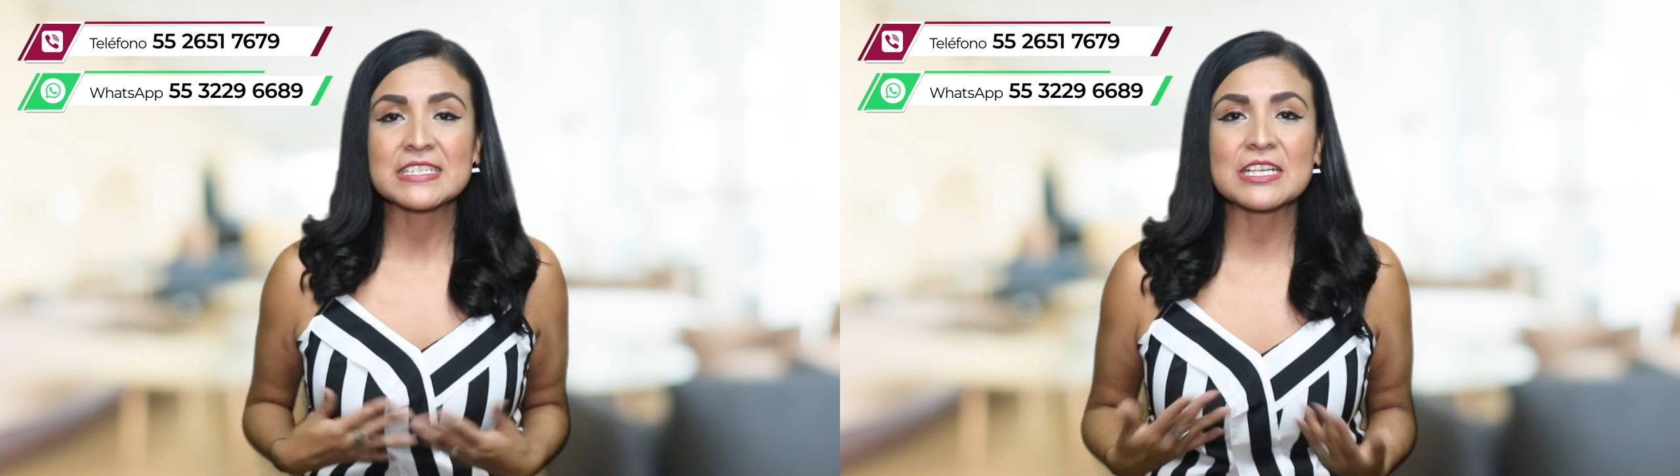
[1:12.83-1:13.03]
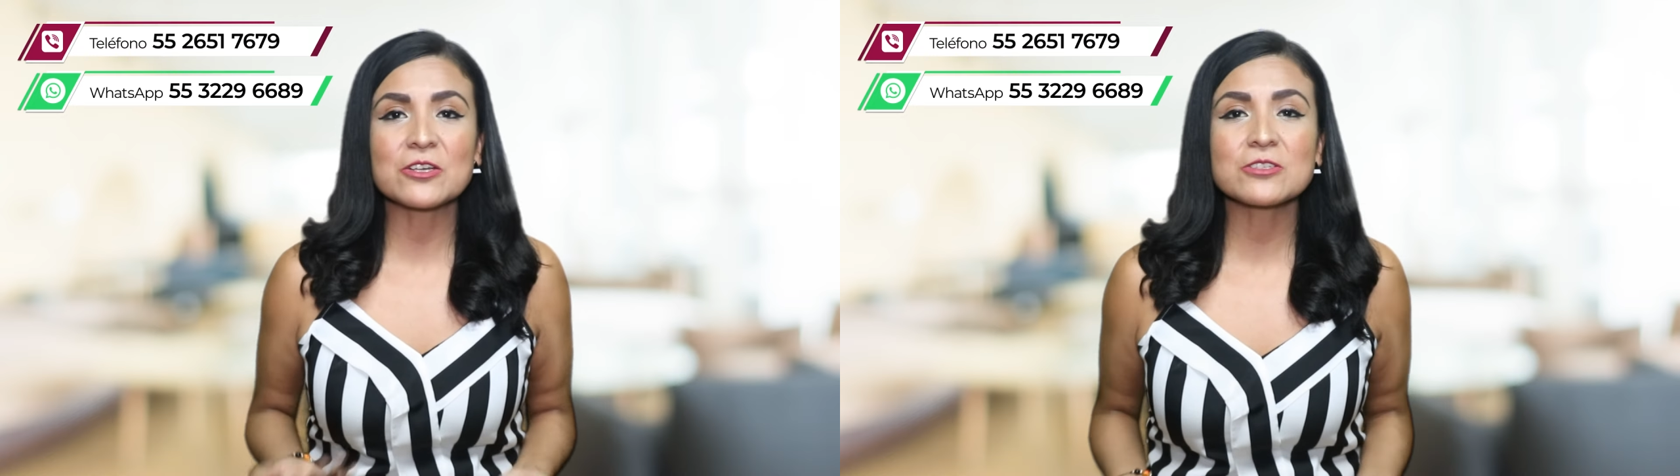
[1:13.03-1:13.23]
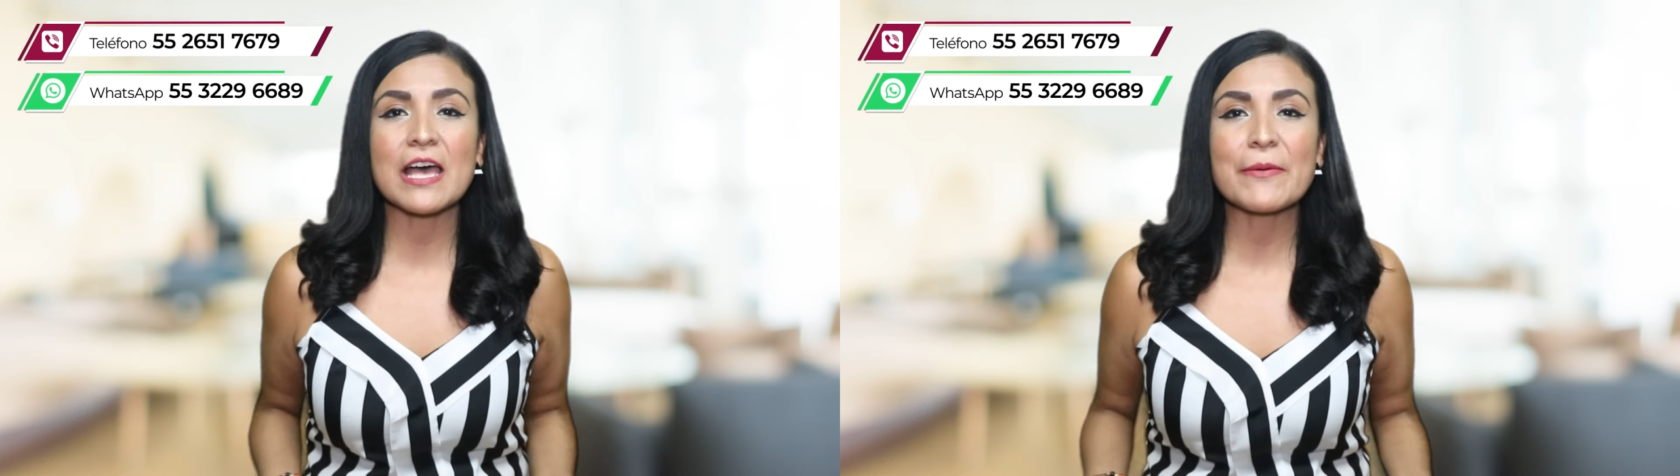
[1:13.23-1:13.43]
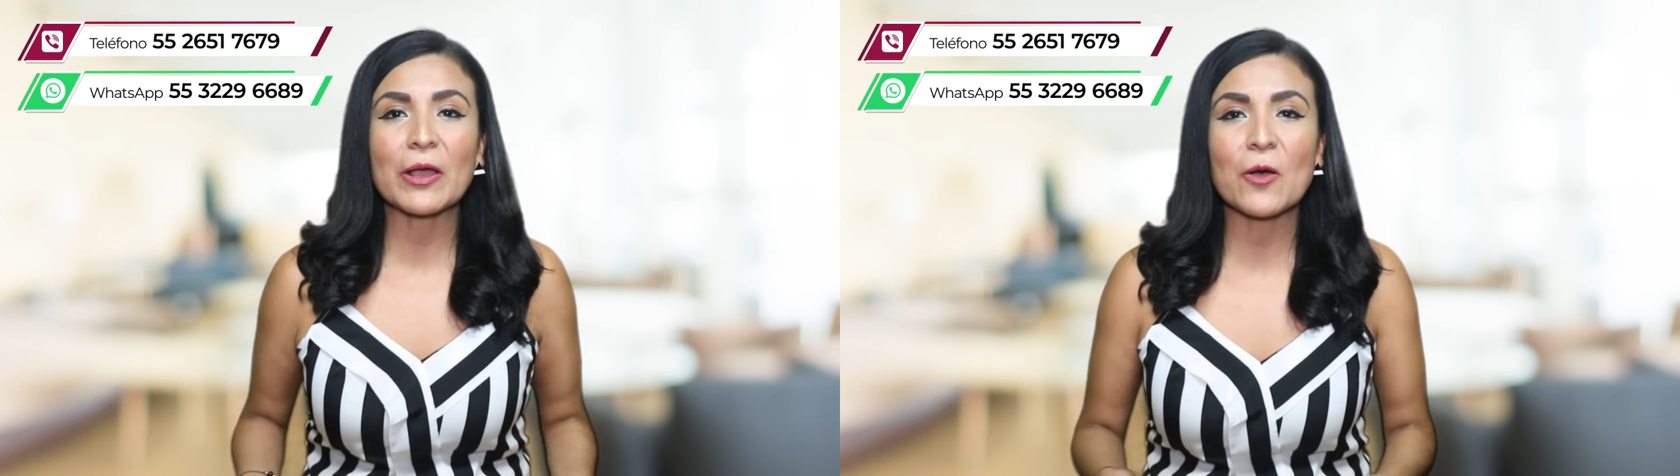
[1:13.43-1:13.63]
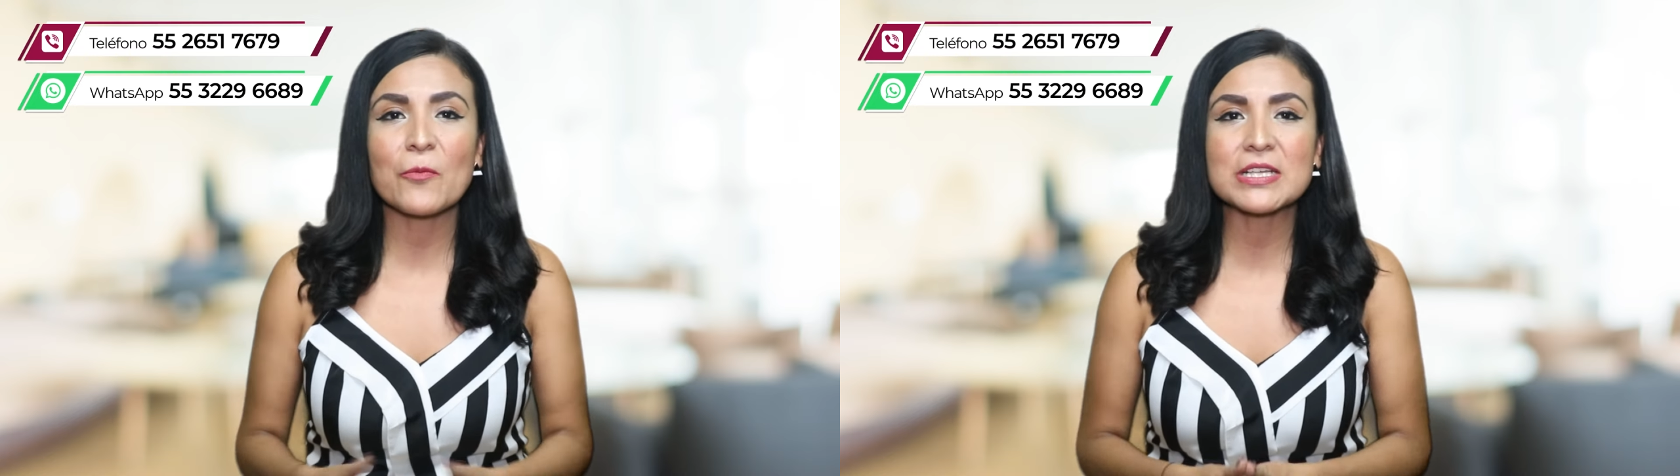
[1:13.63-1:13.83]
Si no
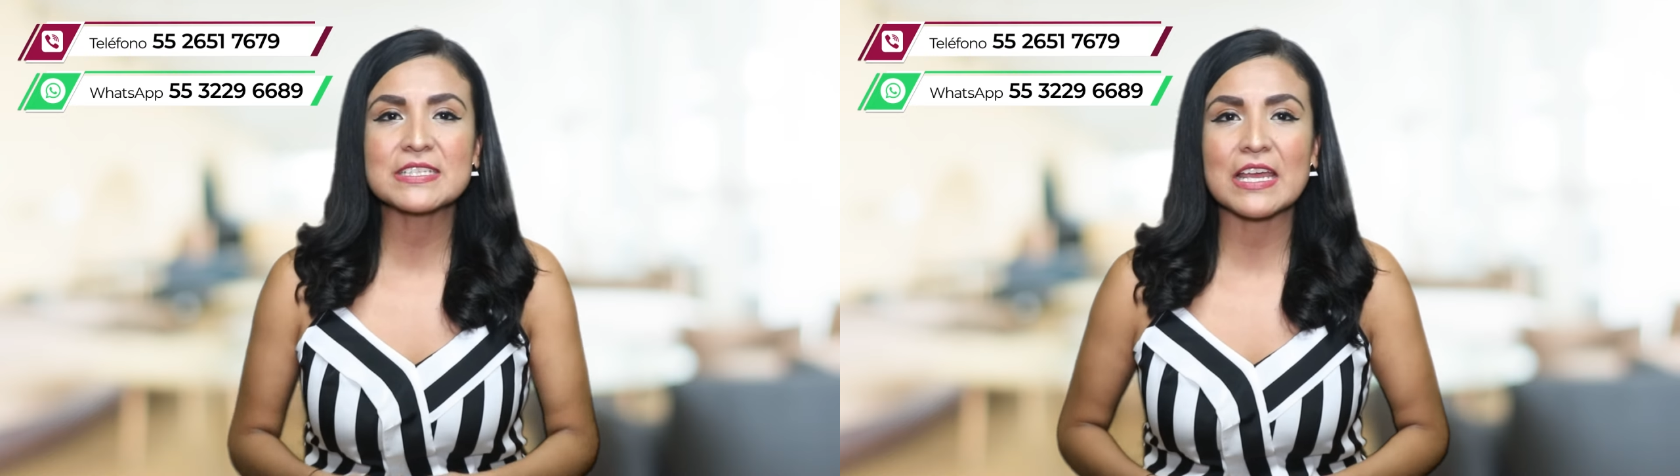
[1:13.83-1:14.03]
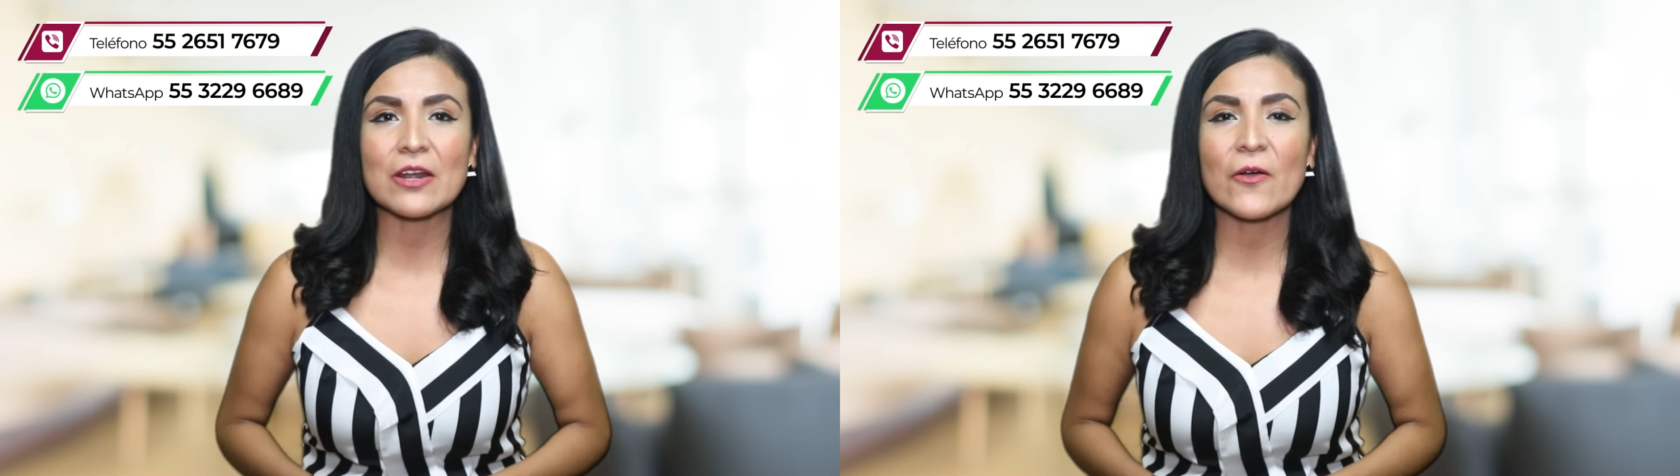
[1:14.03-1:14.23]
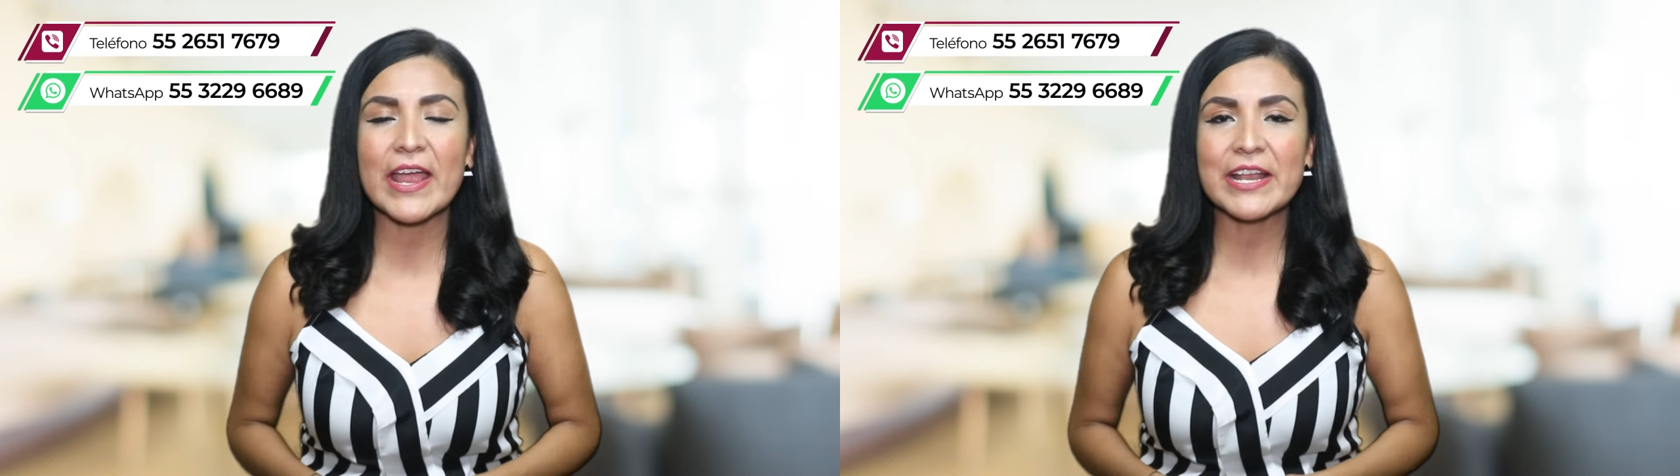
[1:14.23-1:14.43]
sabe cómo hacerlo,